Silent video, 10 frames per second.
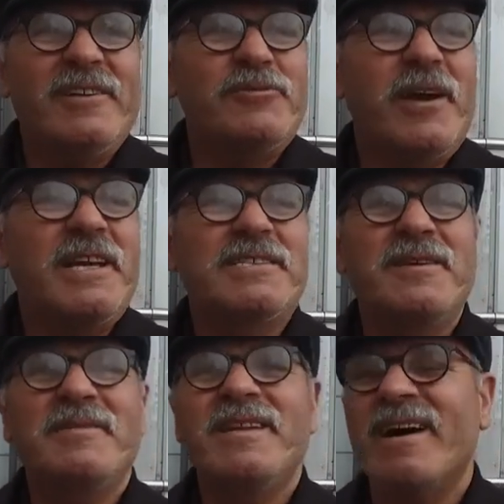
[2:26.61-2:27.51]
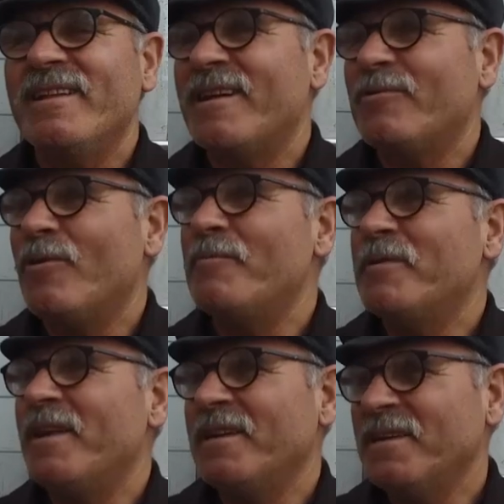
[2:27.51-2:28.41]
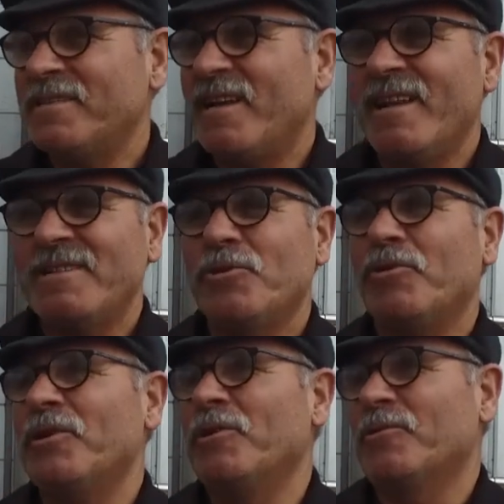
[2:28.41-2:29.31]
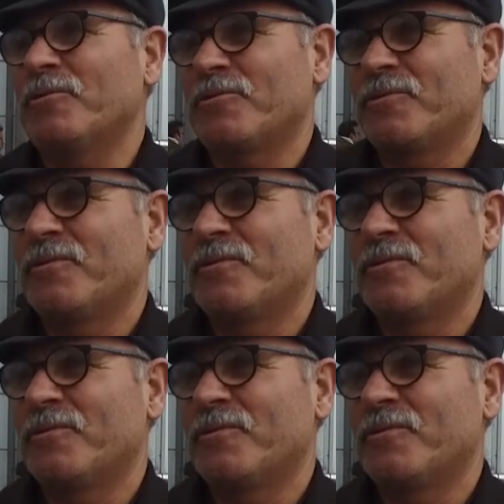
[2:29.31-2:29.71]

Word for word: şu eski binalar komple yıksalar çok iyi olur.